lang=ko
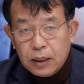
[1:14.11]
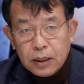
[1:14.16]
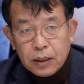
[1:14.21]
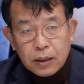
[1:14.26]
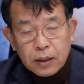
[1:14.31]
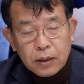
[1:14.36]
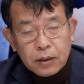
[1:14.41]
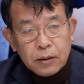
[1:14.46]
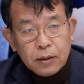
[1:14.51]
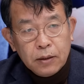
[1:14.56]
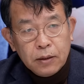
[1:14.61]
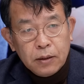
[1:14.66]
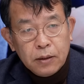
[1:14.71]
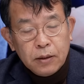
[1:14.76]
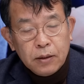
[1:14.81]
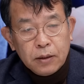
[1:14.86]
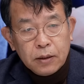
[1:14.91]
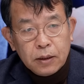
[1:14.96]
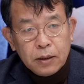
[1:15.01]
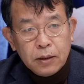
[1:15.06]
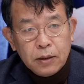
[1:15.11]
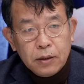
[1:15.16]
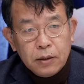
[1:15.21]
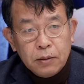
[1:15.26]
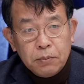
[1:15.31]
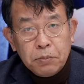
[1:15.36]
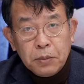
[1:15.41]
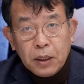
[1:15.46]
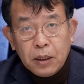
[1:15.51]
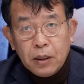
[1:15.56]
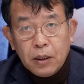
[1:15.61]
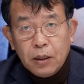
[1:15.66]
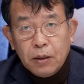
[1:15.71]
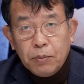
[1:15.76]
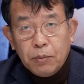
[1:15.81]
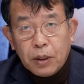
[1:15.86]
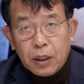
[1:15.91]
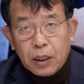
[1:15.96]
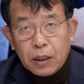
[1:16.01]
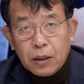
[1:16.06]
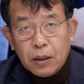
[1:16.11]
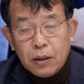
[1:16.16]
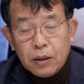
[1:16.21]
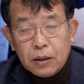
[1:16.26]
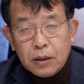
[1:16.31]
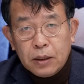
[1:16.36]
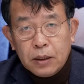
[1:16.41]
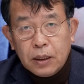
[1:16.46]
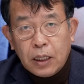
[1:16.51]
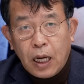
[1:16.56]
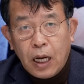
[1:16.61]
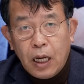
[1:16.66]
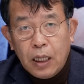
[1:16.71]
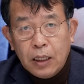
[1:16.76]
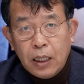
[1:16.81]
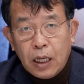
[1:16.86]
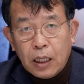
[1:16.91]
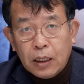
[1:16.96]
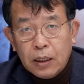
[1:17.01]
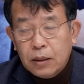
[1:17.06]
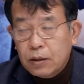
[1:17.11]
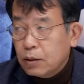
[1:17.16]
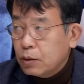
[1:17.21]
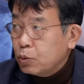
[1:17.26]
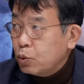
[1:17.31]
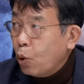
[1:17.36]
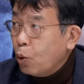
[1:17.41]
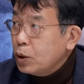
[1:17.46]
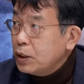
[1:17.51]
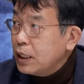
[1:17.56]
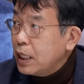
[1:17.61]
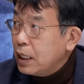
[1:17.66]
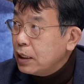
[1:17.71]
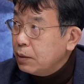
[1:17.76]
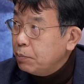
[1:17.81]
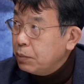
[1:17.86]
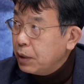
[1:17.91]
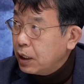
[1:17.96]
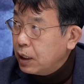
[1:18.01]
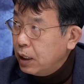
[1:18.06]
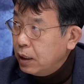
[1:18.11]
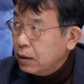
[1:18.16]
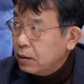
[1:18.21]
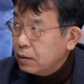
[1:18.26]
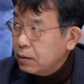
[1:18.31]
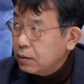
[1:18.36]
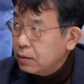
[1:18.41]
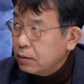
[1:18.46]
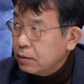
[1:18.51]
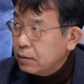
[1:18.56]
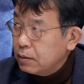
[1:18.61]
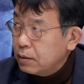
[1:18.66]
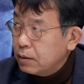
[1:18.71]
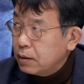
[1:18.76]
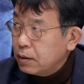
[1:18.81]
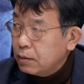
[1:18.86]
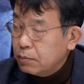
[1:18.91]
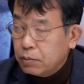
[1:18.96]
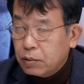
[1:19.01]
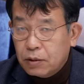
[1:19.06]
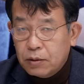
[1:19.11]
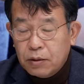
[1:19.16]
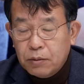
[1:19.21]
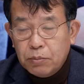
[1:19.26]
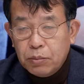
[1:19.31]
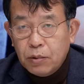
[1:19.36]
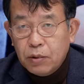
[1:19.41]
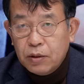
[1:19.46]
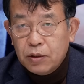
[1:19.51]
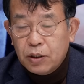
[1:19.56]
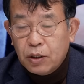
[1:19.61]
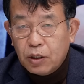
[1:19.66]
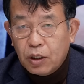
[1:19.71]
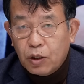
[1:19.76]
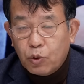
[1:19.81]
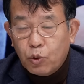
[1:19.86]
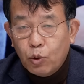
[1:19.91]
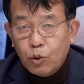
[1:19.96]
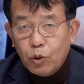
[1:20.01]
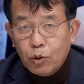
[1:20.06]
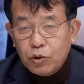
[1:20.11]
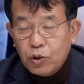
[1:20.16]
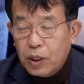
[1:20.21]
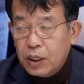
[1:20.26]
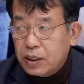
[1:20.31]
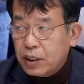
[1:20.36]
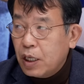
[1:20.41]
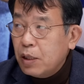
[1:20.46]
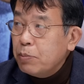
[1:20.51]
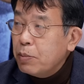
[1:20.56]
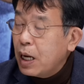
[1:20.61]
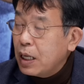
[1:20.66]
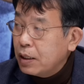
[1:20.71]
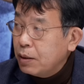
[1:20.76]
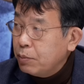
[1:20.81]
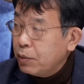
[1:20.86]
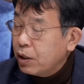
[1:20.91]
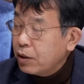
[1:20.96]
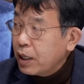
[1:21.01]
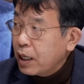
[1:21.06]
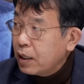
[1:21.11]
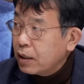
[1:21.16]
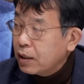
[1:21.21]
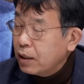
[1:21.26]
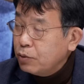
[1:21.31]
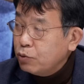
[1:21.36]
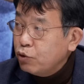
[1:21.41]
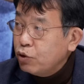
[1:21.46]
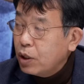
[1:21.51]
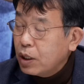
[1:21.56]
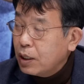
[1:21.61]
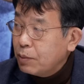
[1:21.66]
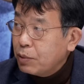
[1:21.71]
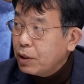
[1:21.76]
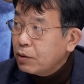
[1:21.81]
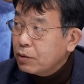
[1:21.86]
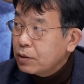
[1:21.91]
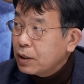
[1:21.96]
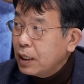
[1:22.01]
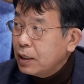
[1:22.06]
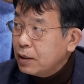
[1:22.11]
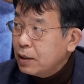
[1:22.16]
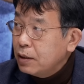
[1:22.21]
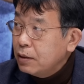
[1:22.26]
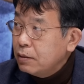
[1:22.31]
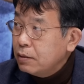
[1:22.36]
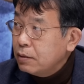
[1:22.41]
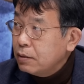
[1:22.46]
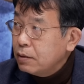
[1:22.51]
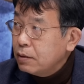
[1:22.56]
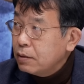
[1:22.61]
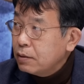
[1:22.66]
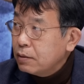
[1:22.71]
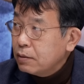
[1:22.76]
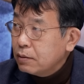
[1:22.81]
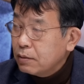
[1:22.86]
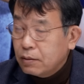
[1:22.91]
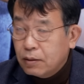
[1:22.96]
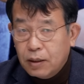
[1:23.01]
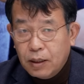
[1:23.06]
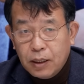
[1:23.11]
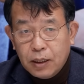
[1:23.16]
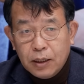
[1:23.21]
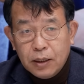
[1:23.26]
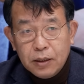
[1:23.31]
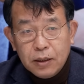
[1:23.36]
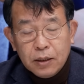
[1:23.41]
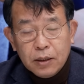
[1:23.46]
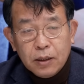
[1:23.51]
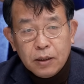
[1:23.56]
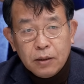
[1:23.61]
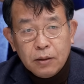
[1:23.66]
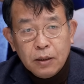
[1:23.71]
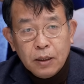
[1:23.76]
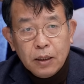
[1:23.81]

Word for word: 그래서 그 뭐랄까 탄핵 동지 아닙니까? 네. 어, 저기 교도소에 제일 많이 면회 간 게 유영아 변호사 아니에요? 네. 그러니까 이제